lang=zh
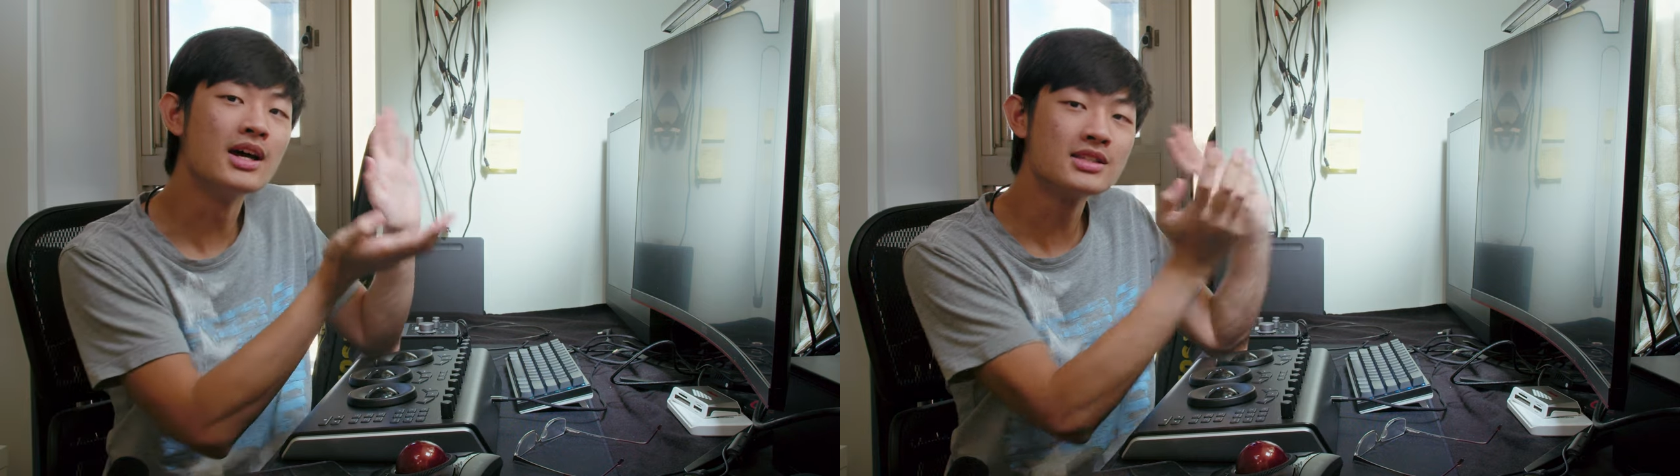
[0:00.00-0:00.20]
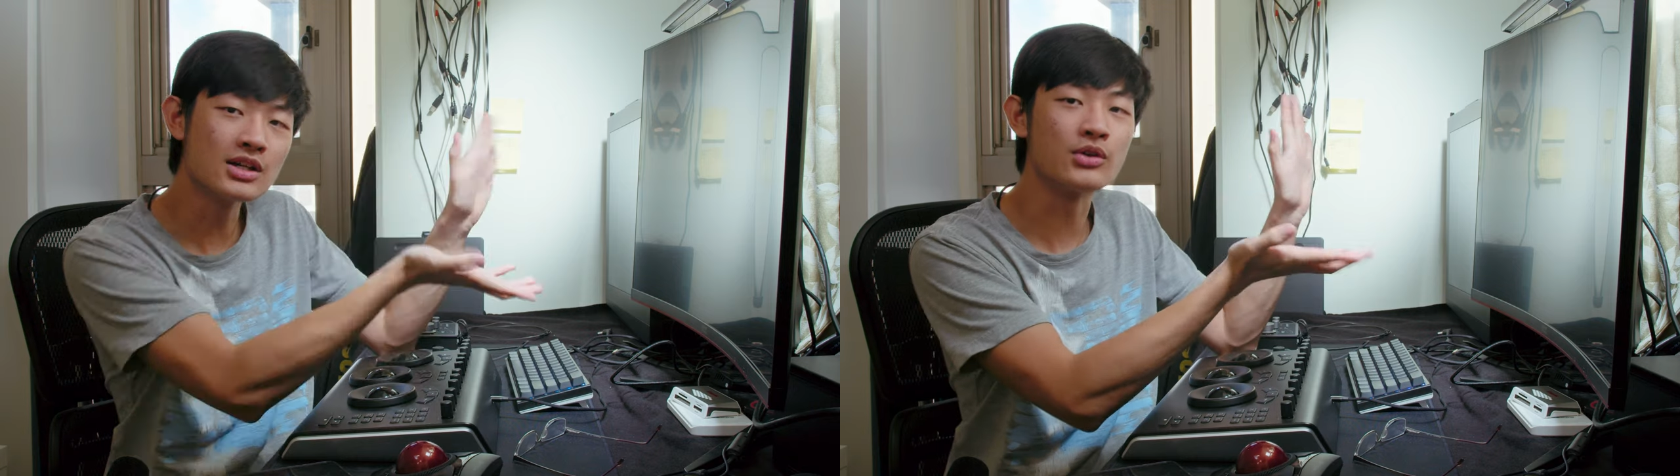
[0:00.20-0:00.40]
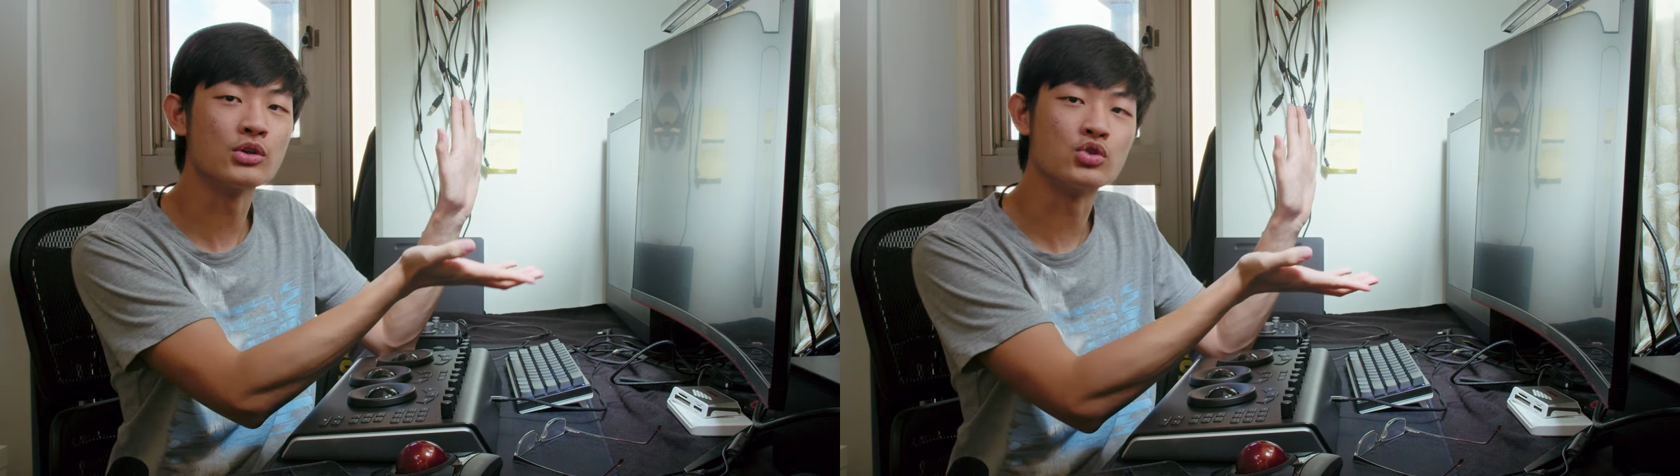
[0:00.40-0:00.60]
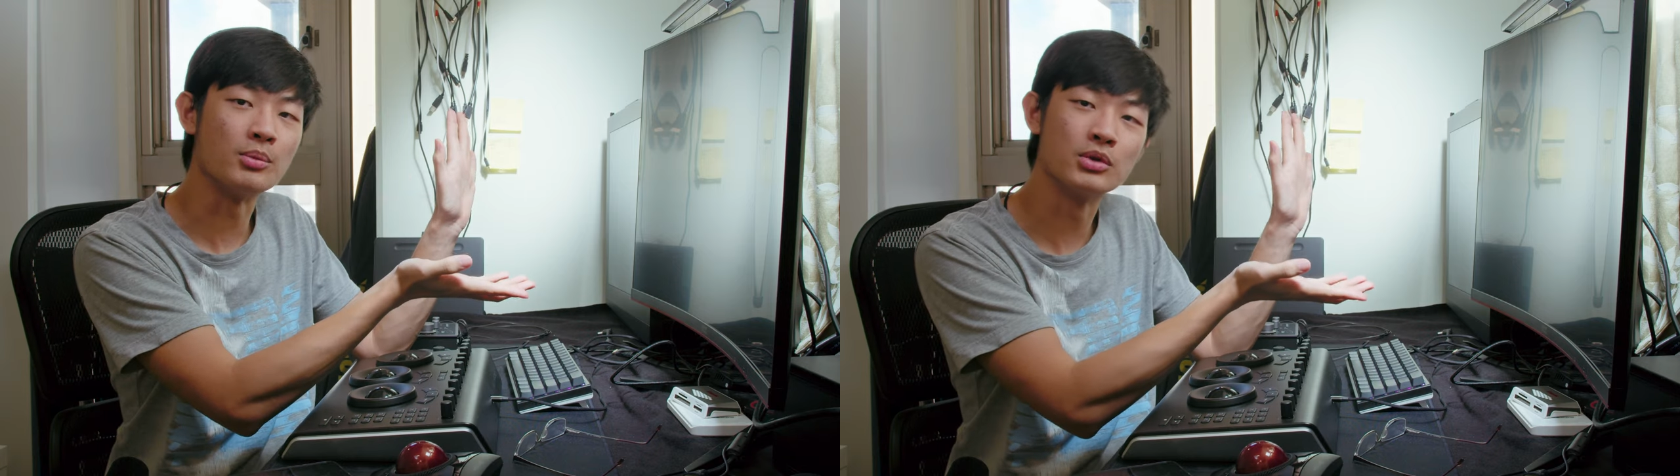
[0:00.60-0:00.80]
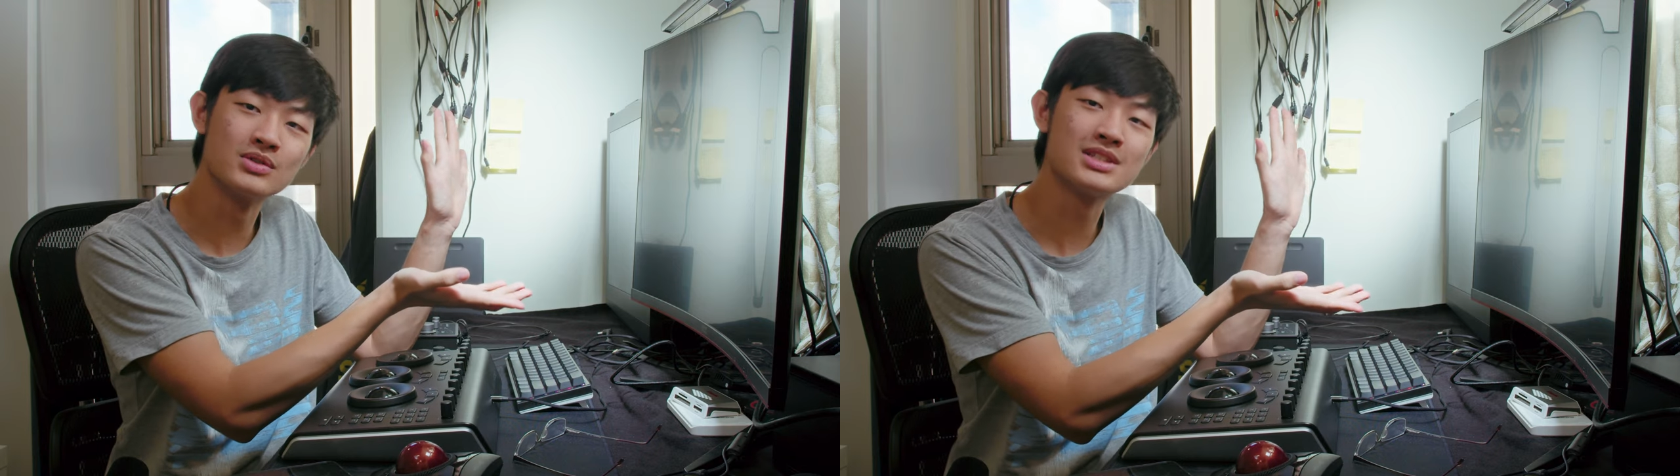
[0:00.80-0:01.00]
这里有一个全
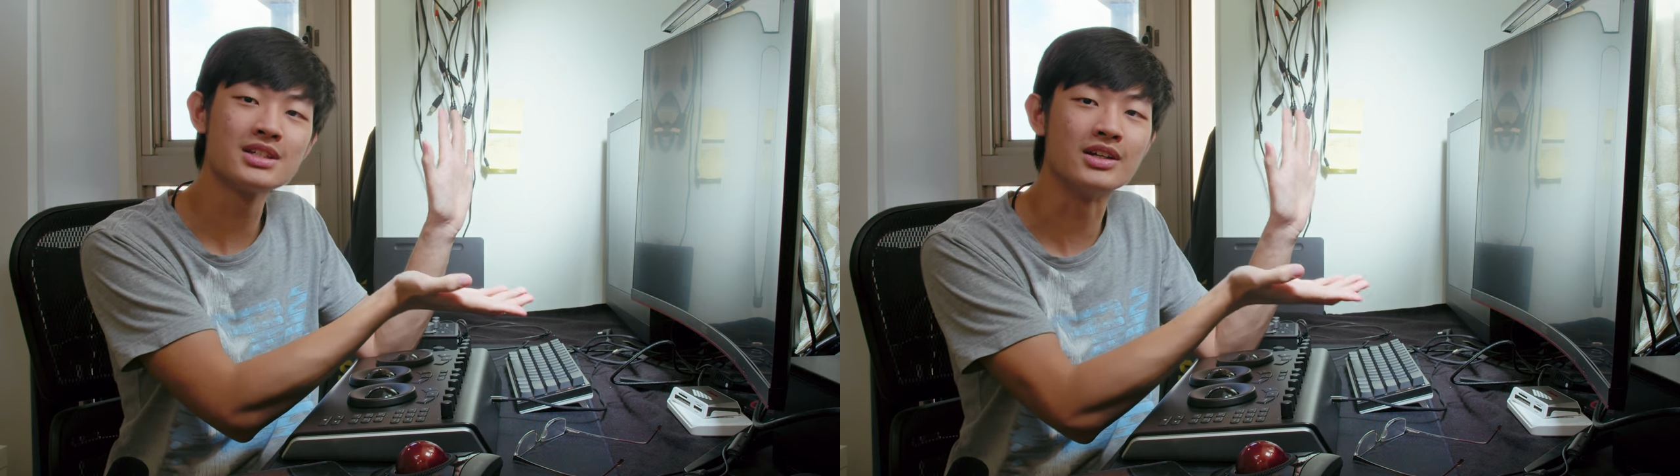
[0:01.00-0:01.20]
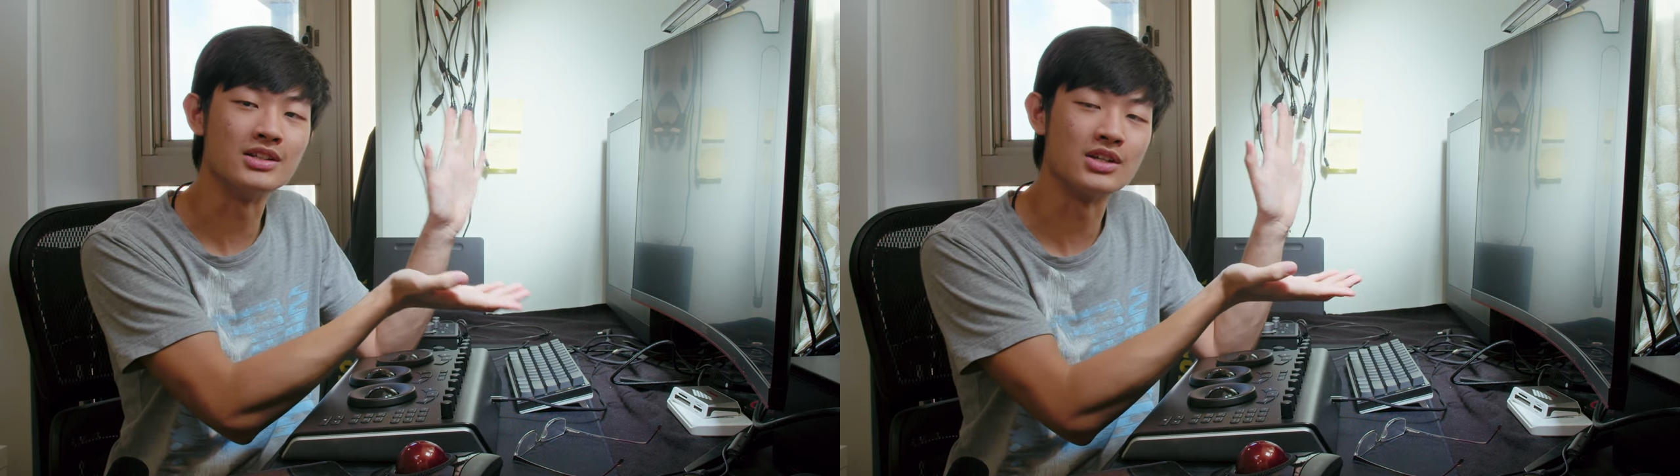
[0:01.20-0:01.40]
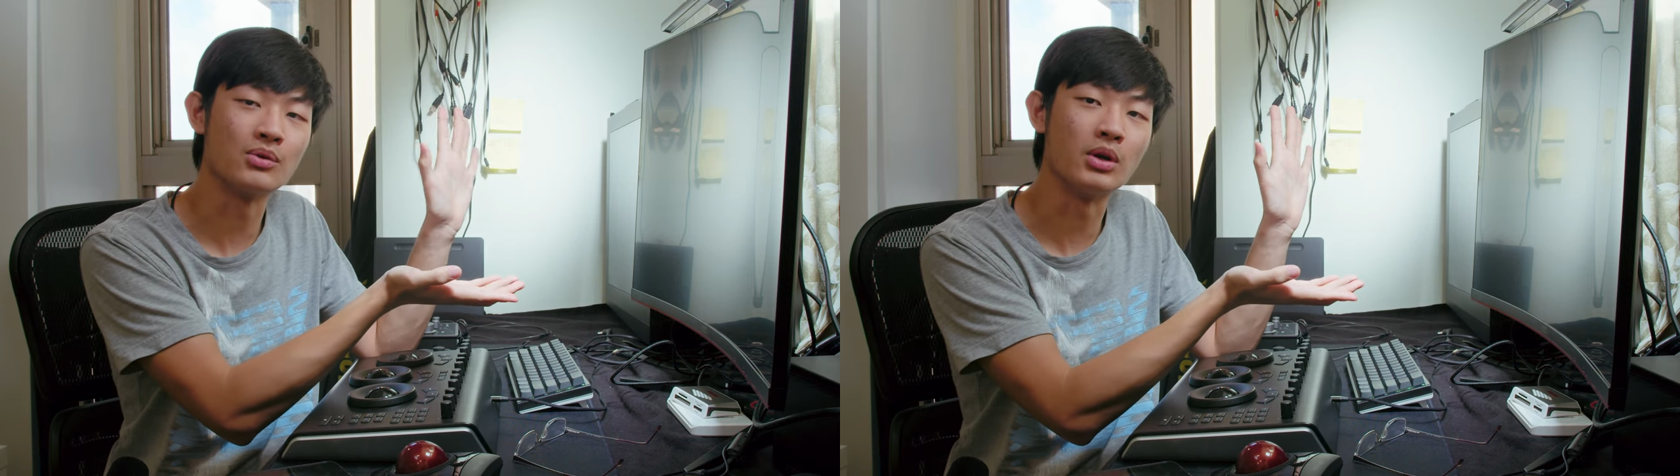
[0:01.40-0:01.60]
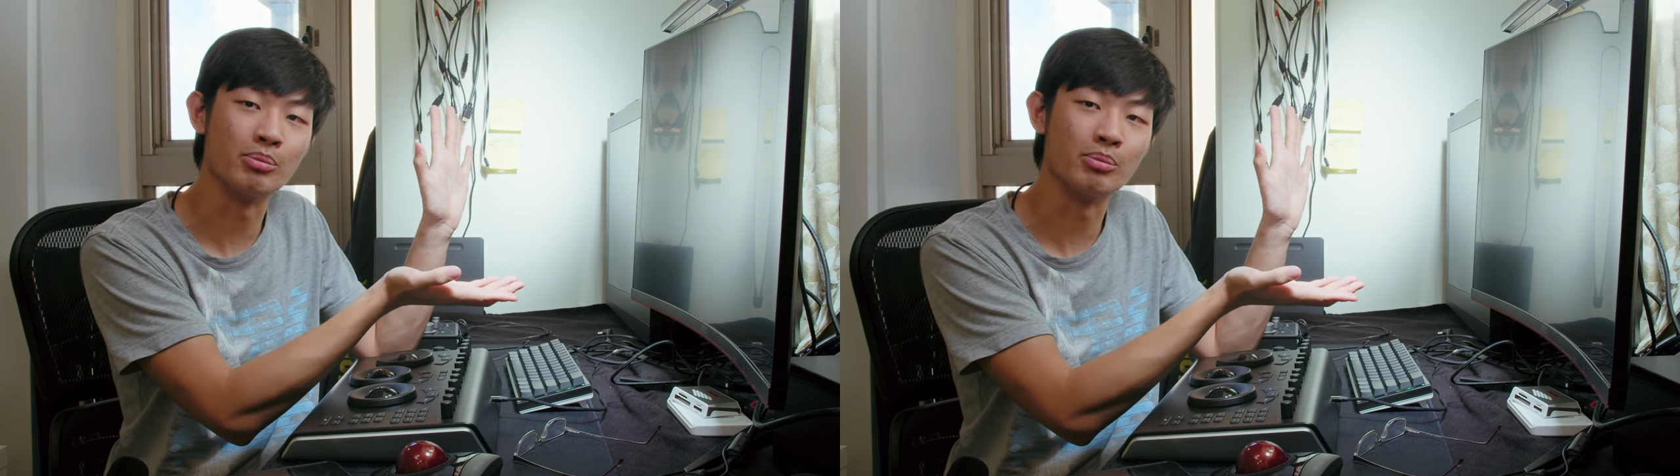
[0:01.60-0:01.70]
部都是摄影相关的